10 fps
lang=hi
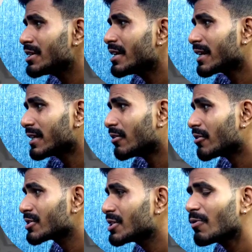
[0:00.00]
सिटी एक हज़ार
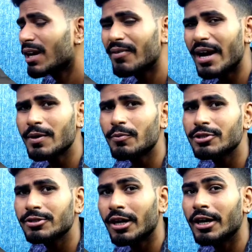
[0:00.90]
अस्सी वाला फाइव जी
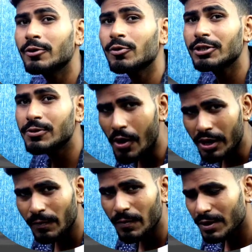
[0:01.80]
प्रोसेसर है जो कि
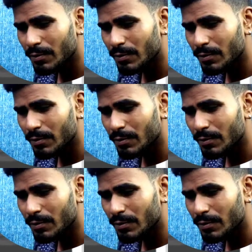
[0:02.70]
छः नब्बे